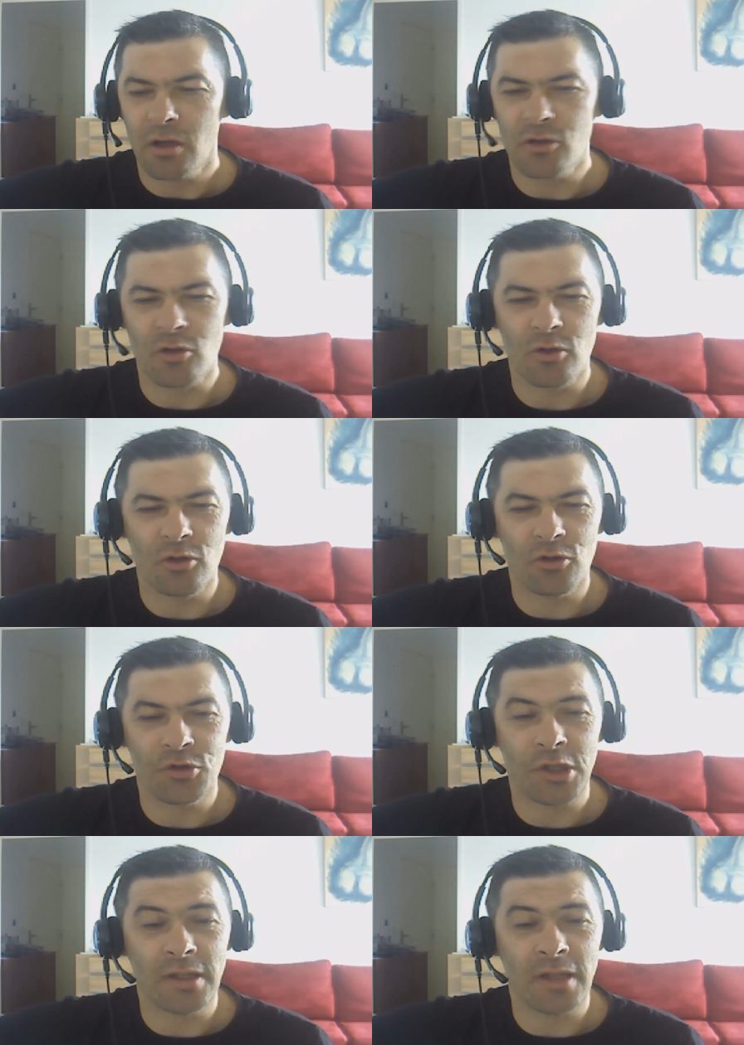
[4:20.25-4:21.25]
j'ai
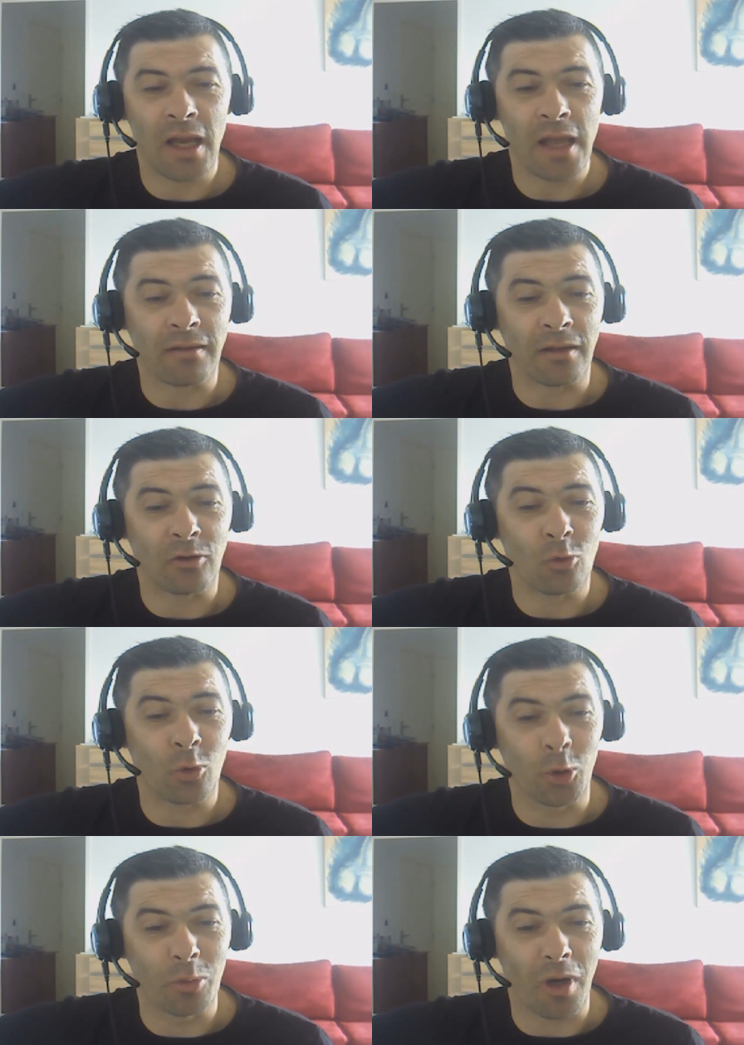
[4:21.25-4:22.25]
délai à
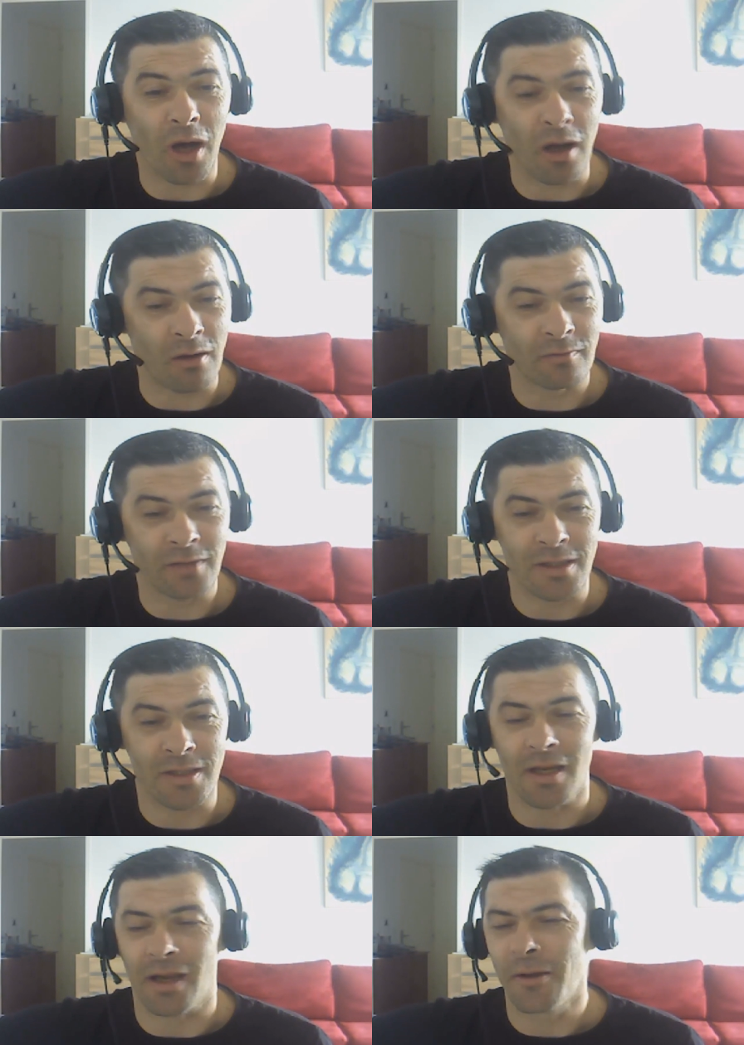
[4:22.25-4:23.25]
tour de bras, on va
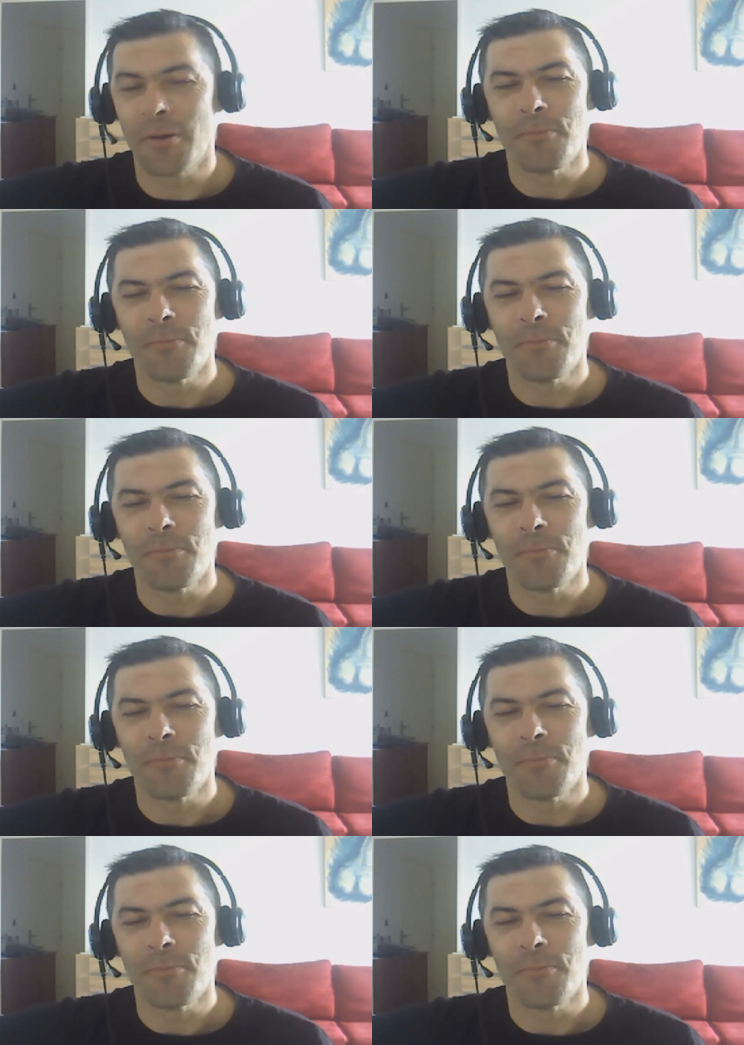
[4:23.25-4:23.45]
dire.